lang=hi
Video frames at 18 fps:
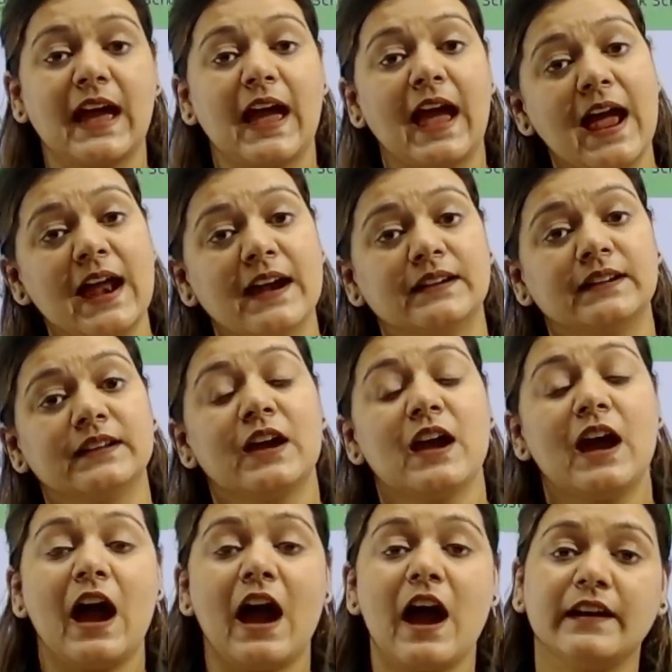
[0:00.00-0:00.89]
एंड
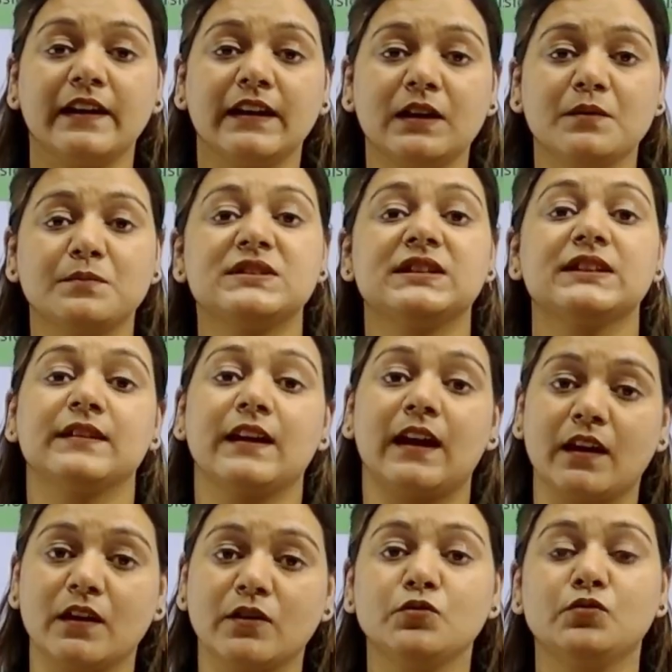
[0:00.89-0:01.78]
आर
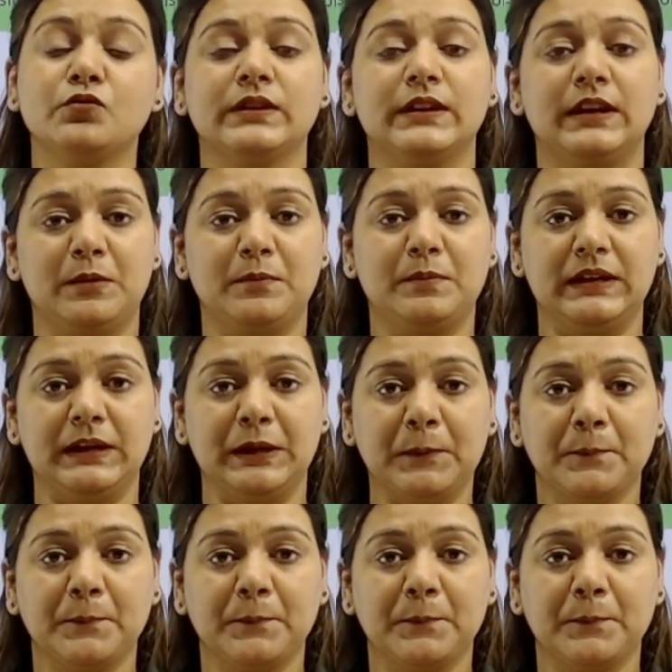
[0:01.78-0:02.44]
देहरादून ने भी